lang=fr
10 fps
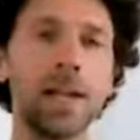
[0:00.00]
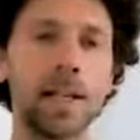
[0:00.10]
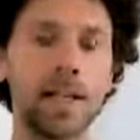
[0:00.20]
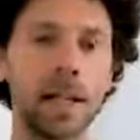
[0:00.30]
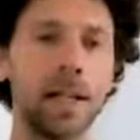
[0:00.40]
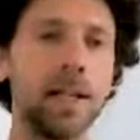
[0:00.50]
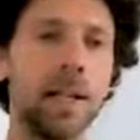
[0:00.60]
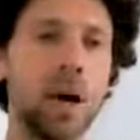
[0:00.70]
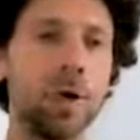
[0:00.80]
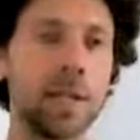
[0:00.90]
C'est-à-dire que
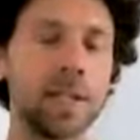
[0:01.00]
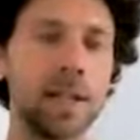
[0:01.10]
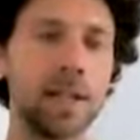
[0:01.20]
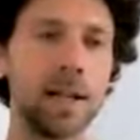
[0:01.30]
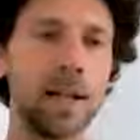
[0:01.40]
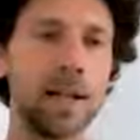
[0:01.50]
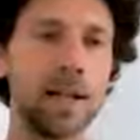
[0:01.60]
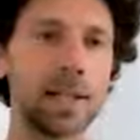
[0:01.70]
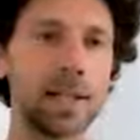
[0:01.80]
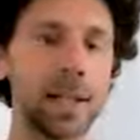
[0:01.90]
là où il se sentait à
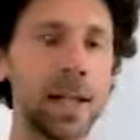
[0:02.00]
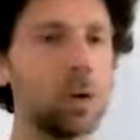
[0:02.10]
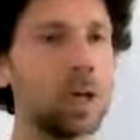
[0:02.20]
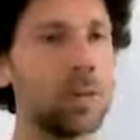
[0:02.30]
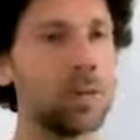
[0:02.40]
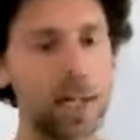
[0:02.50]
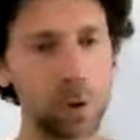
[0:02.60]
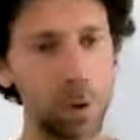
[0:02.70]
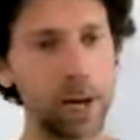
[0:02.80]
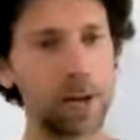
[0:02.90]
l'aise, là où il avait de
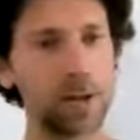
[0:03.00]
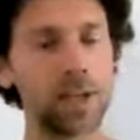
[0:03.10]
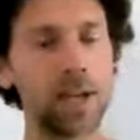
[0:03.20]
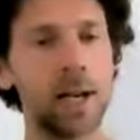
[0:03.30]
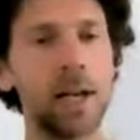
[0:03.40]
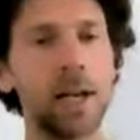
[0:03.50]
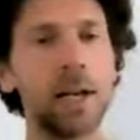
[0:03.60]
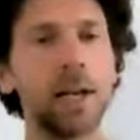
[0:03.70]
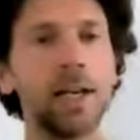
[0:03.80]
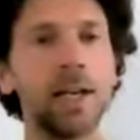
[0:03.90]
l'expérience
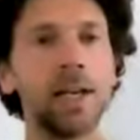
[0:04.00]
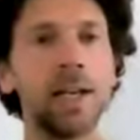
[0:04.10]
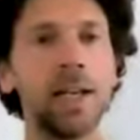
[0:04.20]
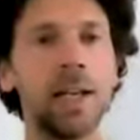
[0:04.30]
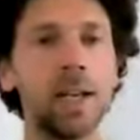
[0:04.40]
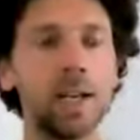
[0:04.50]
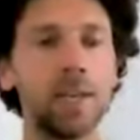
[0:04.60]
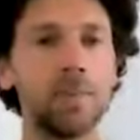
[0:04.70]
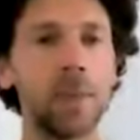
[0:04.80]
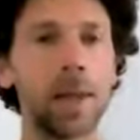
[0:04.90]
euh,
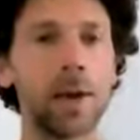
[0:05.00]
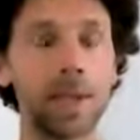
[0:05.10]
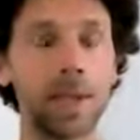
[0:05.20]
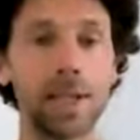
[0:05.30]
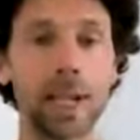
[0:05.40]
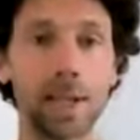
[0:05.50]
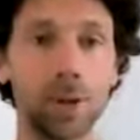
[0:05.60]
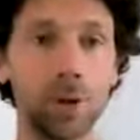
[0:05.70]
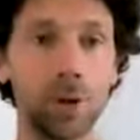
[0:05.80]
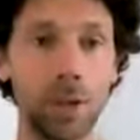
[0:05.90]
et aussi une
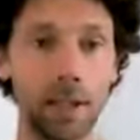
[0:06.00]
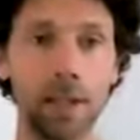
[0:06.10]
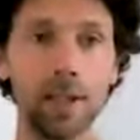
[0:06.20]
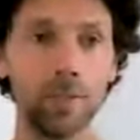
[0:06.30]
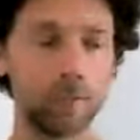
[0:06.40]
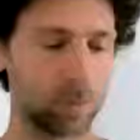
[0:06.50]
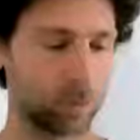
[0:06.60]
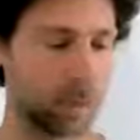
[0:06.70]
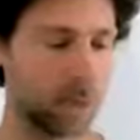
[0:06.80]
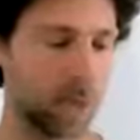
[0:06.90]
certaine autorité,
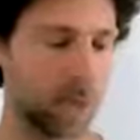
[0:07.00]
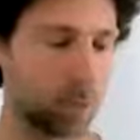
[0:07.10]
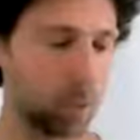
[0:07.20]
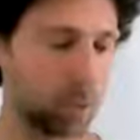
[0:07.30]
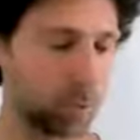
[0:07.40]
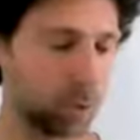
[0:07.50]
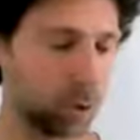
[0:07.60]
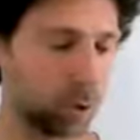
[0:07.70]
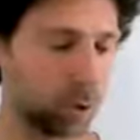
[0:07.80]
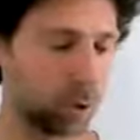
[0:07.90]
littéralement
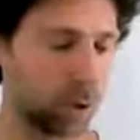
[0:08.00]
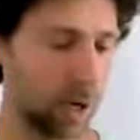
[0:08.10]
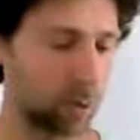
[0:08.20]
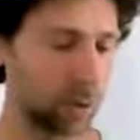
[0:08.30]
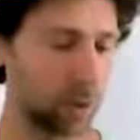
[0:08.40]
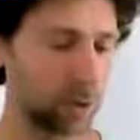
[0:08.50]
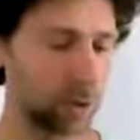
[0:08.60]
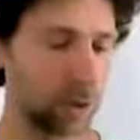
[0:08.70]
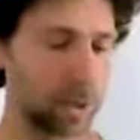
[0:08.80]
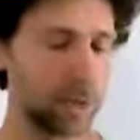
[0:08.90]
dans, la position
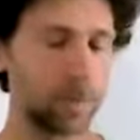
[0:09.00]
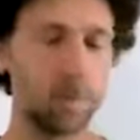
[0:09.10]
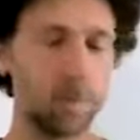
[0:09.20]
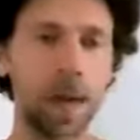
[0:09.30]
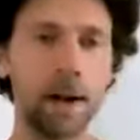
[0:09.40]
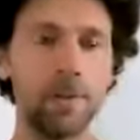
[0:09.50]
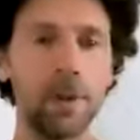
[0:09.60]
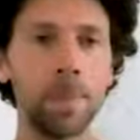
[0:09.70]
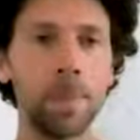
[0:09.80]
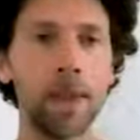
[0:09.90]
qu'il euh,
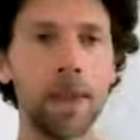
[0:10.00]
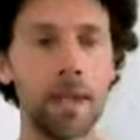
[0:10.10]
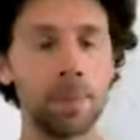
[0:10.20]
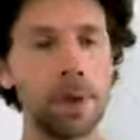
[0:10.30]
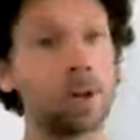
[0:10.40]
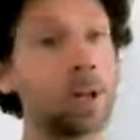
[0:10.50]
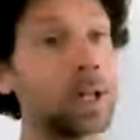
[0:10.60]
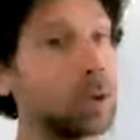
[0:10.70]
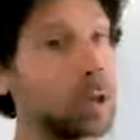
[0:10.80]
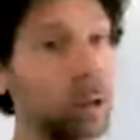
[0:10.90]
avait, eh ben son
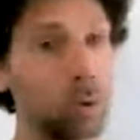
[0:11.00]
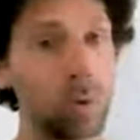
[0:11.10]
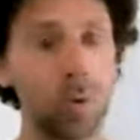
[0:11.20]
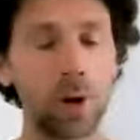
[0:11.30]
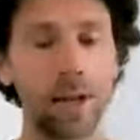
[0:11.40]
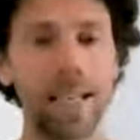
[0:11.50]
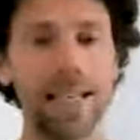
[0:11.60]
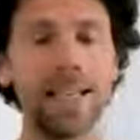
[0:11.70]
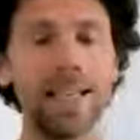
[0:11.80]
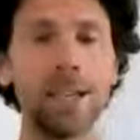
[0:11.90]
intuition
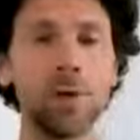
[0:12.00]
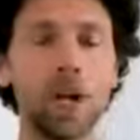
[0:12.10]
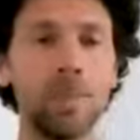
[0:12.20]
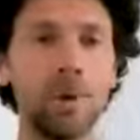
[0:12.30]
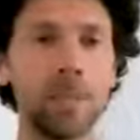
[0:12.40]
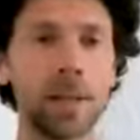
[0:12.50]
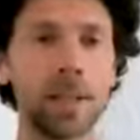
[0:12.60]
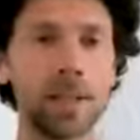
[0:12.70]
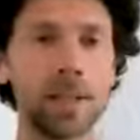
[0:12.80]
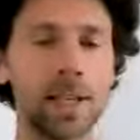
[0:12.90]
était naturellement
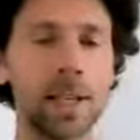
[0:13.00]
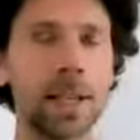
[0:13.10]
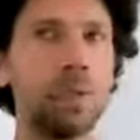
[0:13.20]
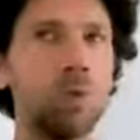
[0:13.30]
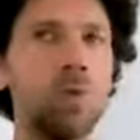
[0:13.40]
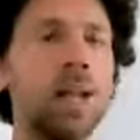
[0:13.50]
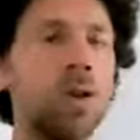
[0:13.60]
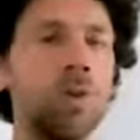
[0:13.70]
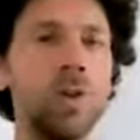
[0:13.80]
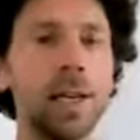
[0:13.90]
présente. C'est-à-dire qu'il pouvait
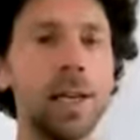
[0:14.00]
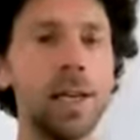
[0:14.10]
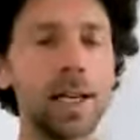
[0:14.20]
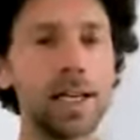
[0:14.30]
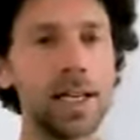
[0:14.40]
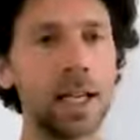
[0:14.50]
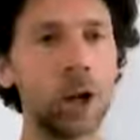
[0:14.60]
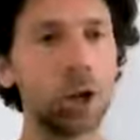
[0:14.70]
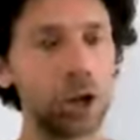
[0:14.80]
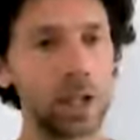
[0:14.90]
deviner qu'est-ce qui
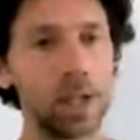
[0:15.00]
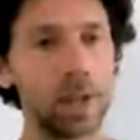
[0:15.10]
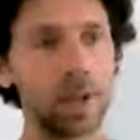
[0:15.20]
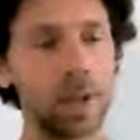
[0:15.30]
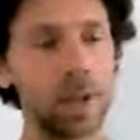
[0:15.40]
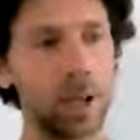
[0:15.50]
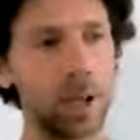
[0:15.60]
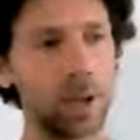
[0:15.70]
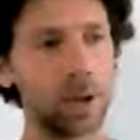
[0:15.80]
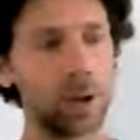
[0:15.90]
clochait dans,
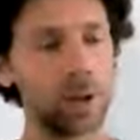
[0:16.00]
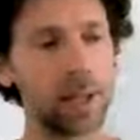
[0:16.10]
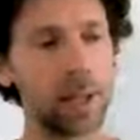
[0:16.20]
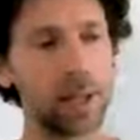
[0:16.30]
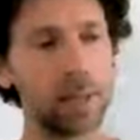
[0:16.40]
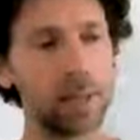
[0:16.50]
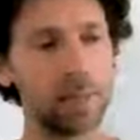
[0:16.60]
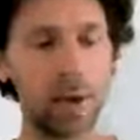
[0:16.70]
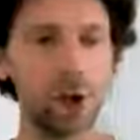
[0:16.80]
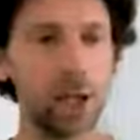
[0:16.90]
dans telle euh,
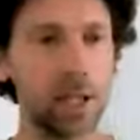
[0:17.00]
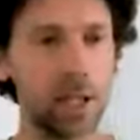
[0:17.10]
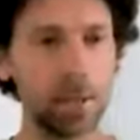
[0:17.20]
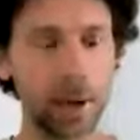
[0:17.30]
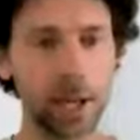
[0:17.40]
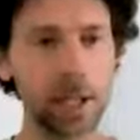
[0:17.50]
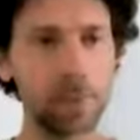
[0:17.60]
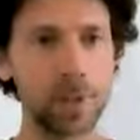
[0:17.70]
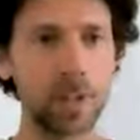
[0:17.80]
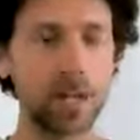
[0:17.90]
machine, par
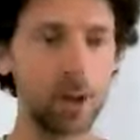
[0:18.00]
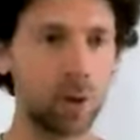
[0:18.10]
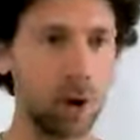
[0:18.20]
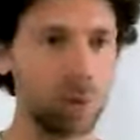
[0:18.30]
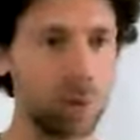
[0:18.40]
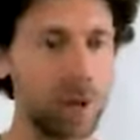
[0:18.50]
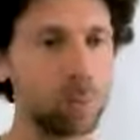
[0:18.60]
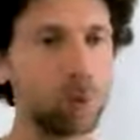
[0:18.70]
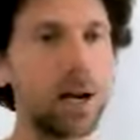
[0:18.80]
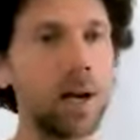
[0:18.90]
exemple, ce qu'il allait devoir faire
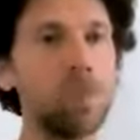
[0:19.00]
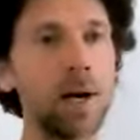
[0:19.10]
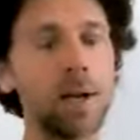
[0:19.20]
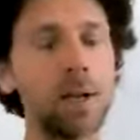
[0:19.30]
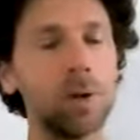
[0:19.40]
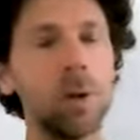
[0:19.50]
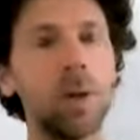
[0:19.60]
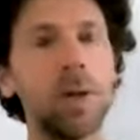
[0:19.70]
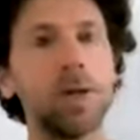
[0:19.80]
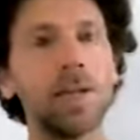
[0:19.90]
pour la réparer, ou
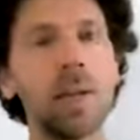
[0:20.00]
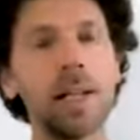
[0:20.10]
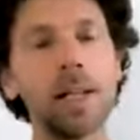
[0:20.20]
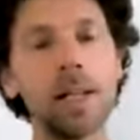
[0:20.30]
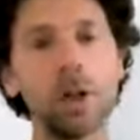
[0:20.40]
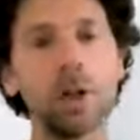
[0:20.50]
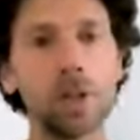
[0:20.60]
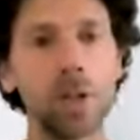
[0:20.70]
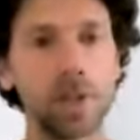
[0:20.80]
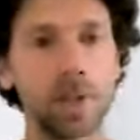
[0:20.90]
voilà, des
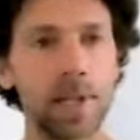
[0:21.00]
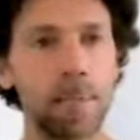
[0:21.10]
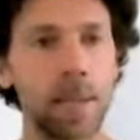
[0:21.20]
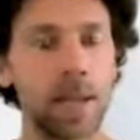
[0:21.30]
choses comme ça.